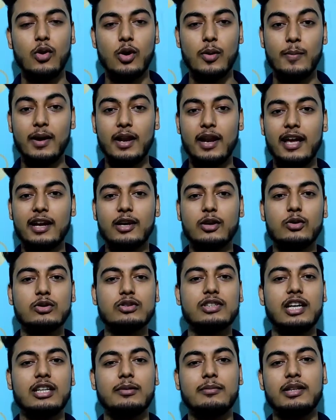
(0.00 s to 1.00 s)
और बेलाइकन को
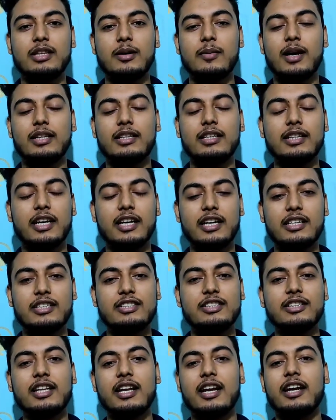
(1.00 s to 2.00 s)
साथ में दबा दें ताकि
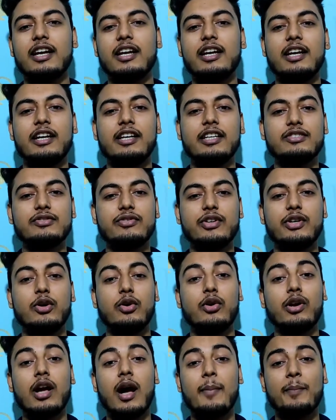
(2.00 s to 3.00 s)
इसी तरह की लेटेस्ट वीडियो
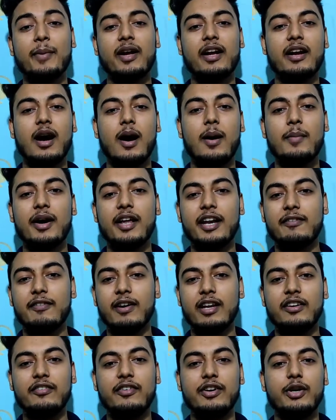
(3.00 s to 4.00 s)
और आपके काम आने
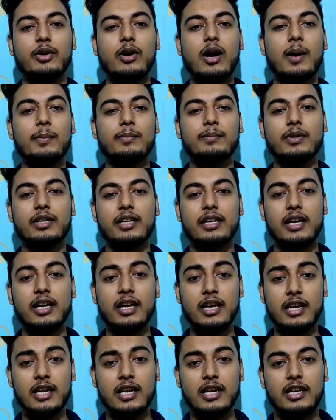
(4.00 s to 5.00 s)
वाली वीडियो आपकी
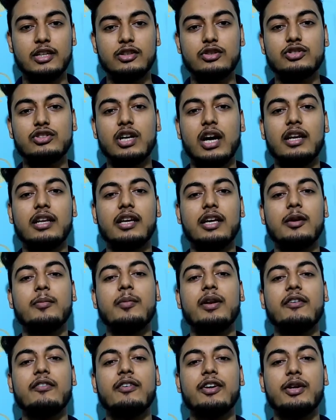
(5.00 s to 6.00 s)
लिए जो जानकारी
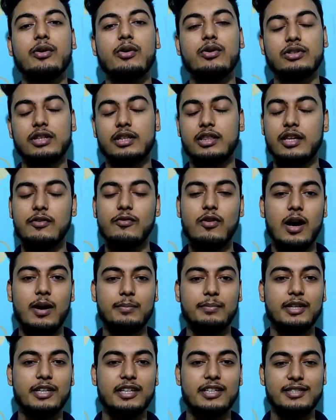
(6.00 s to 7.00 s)
भरी वीडियो हो सकती है वो
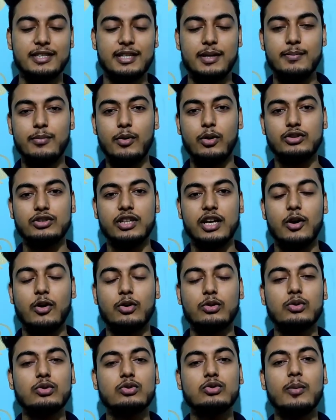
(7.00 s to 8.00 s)
आप तक ईजिली पहुँच जाए
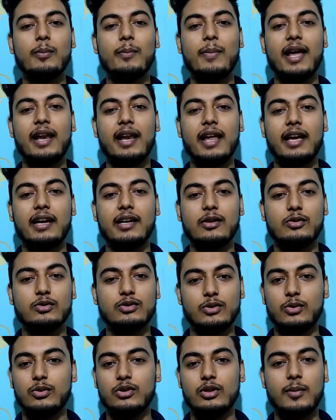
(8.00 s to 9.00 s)
और दोस्तों बेल आइकन को
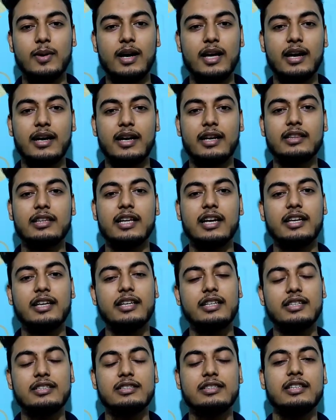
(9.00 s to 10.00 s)
जरूर दबाया करें
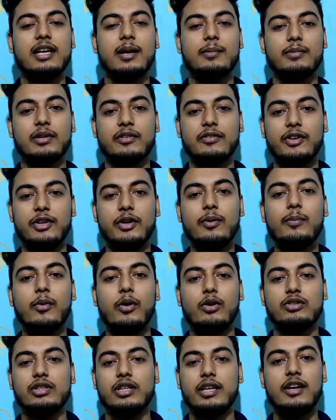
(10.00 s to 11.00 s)
ताकि ईजिली आप तक वीडियो
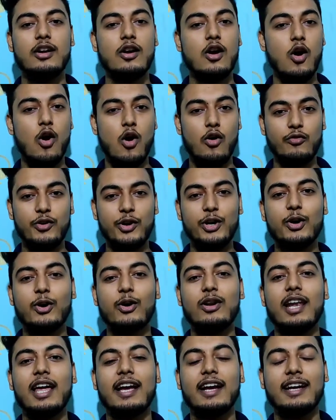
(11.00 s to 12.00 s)
पहुंचे और वीडियो
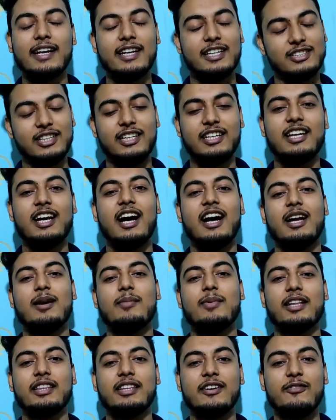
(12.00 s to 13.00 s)
को लाइक करें चलिए आगे
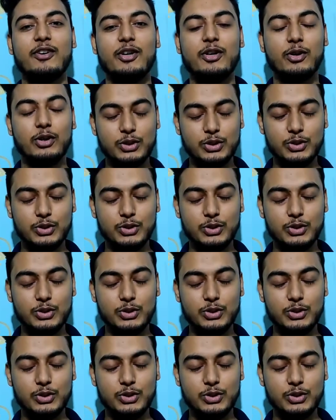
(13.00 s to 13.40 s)
बढ़ते हैं वीडियो को